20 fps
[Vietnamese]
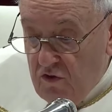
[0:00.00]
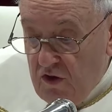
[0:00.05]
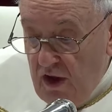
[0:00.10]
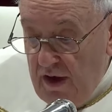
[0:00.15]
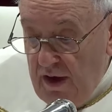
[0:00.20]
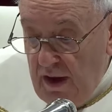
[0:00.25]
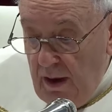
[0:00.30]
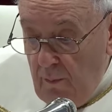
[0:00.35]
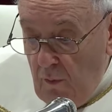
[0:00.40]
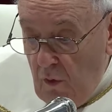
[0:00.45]

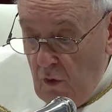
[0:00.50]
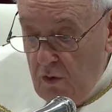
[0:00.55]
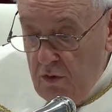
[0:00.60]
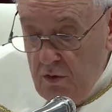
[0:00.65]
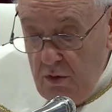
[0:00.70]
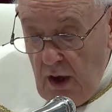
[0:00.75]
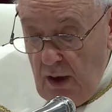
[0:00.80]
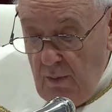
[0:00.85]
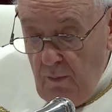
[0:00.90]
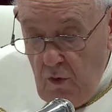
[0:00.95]
Cha ấy
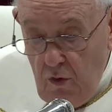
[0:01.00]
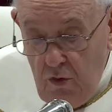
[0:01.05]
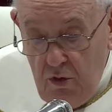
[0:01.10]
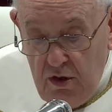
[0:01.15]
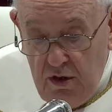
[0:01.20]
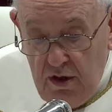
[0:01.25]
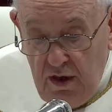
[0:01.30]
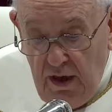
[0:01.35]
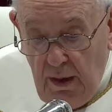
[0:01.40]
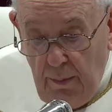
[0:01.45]
nói,
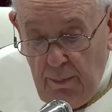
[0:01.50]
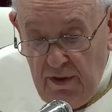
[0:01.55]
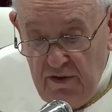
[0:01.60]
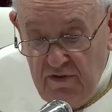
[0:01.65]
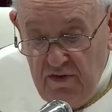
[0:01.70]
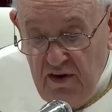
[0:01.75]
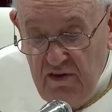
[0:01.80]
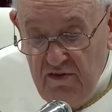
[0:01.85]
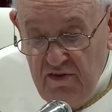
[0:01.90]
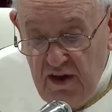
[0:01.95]
có, con biết
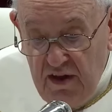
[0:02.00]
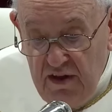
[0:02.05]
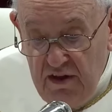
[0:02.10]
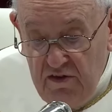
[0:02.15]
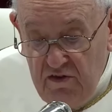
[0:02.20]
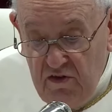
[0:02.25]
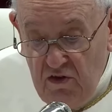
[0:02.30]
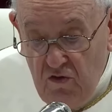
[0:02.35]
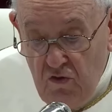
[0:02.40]
tất cả.